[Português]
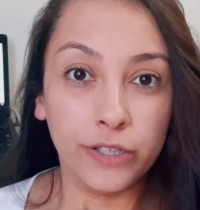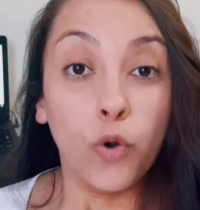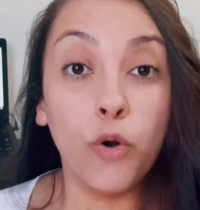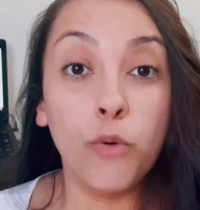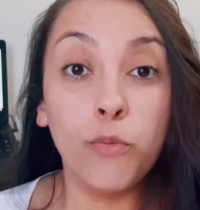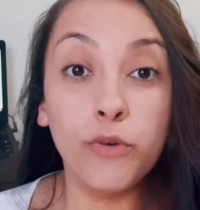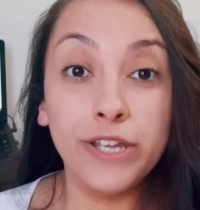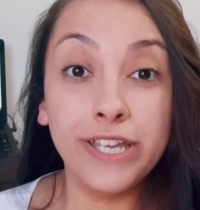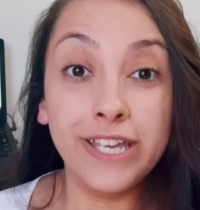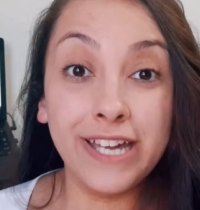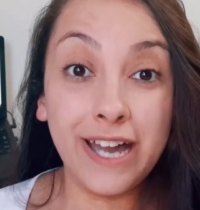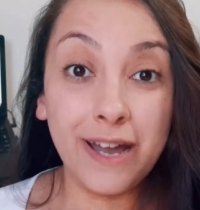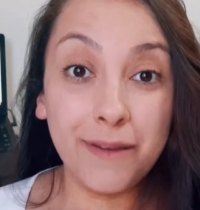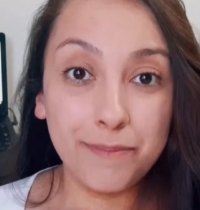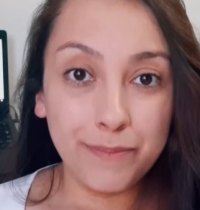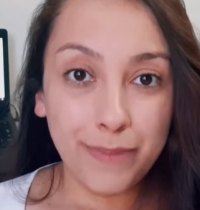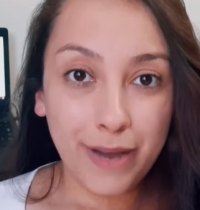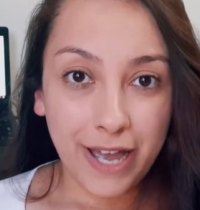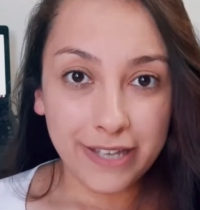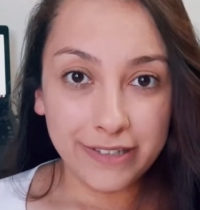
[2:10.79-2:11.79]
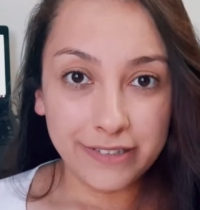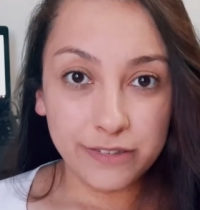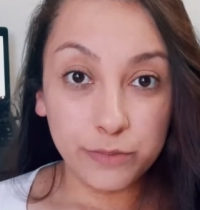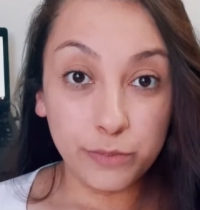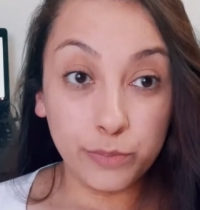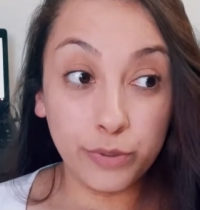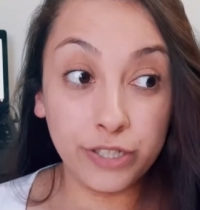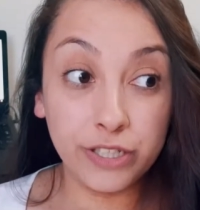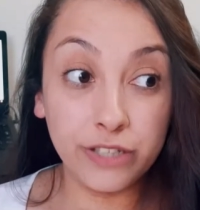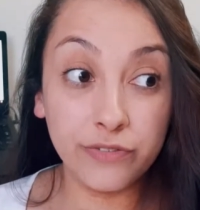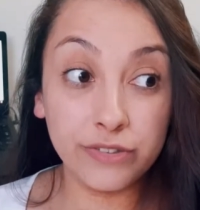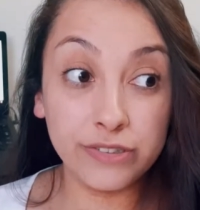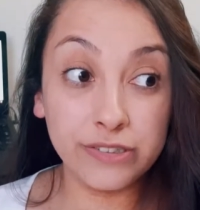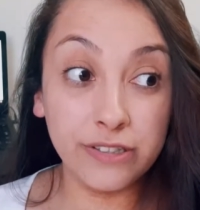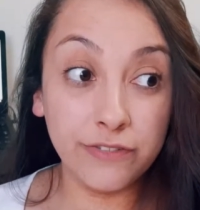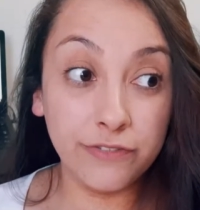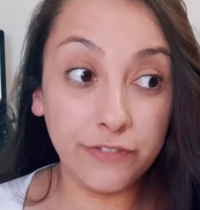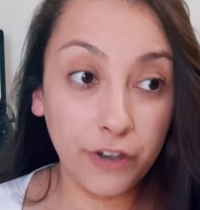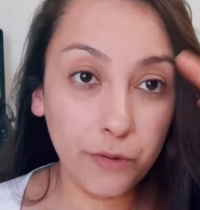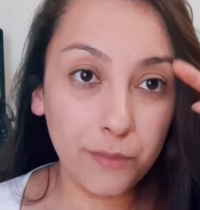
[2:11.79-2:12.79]
como incapaz, porque
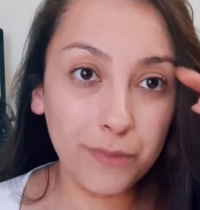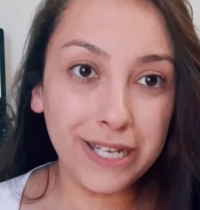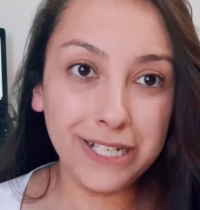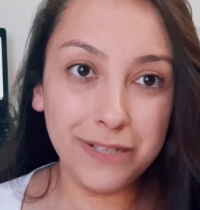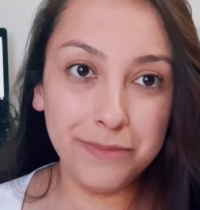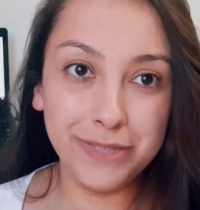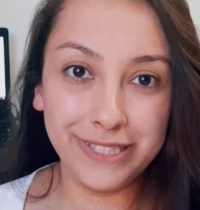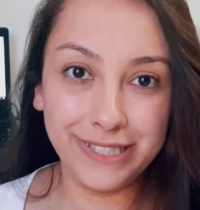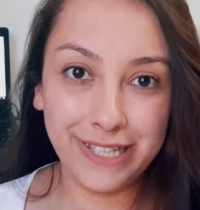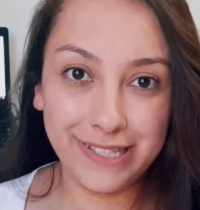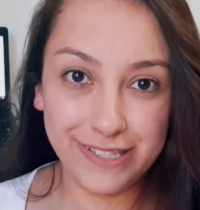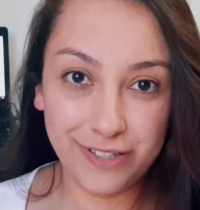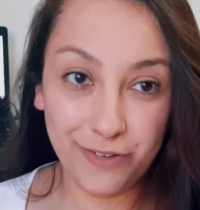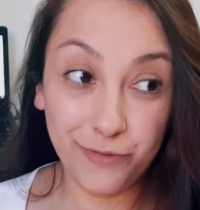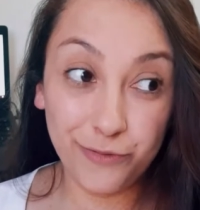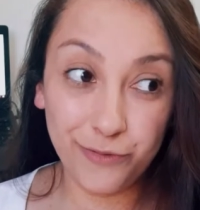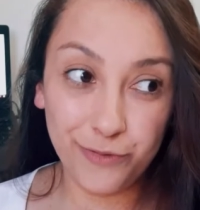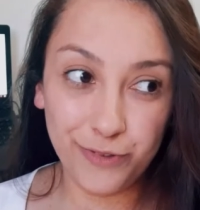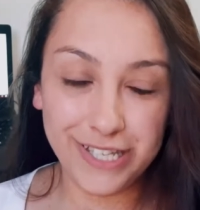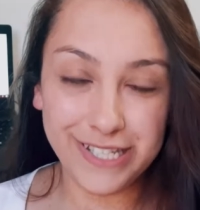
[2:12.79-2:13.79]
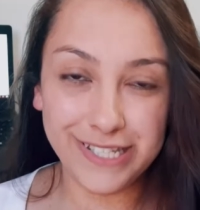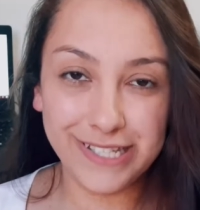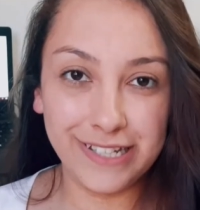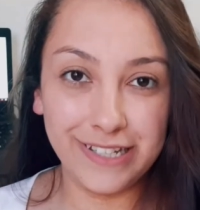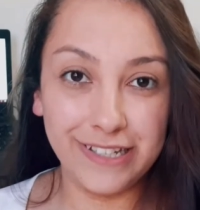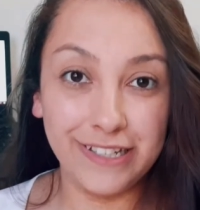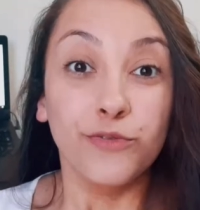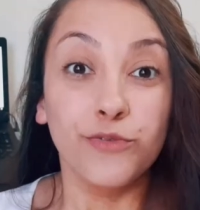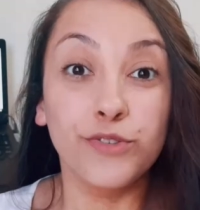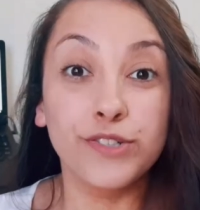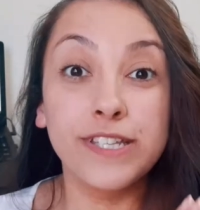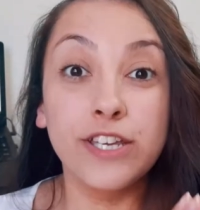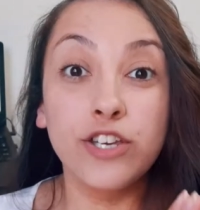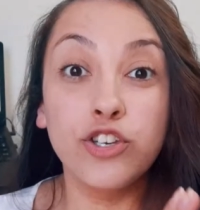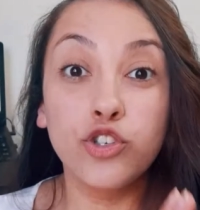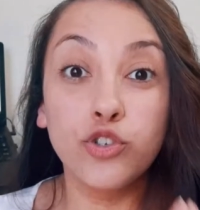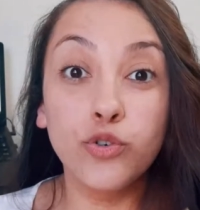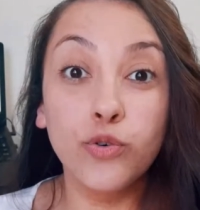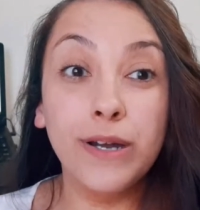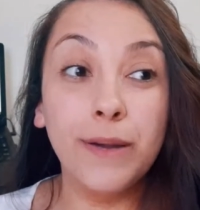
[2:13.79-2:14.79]
você vê uma limitação física, você
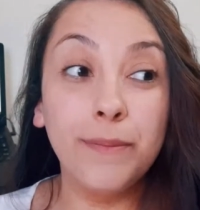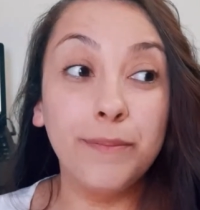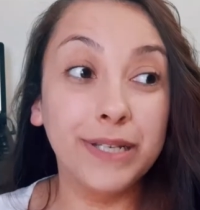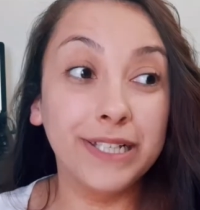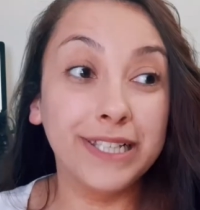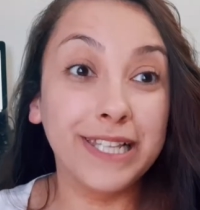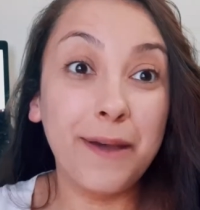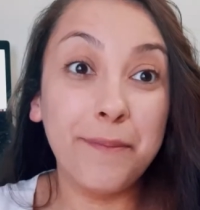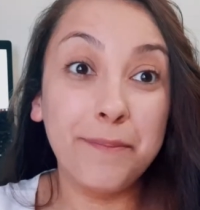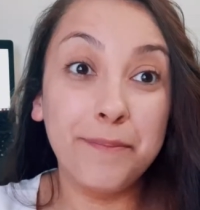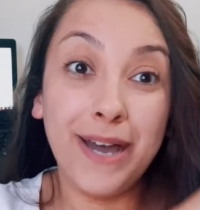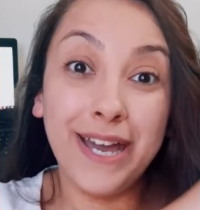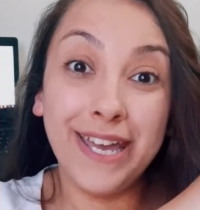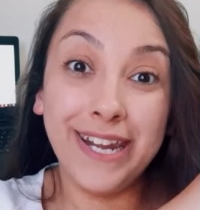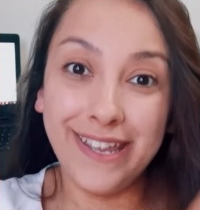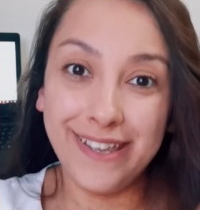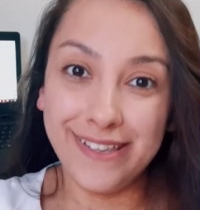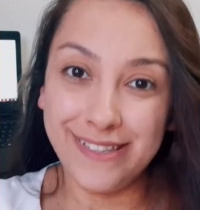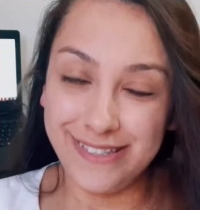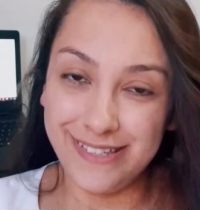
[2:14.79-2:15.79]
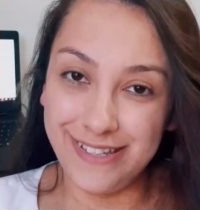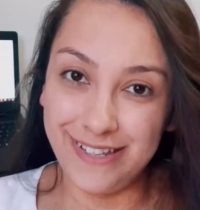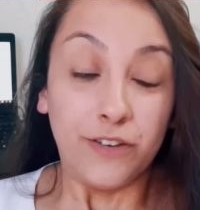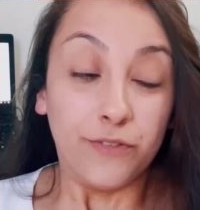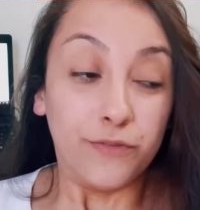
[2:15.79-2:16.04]
julga pela aparência.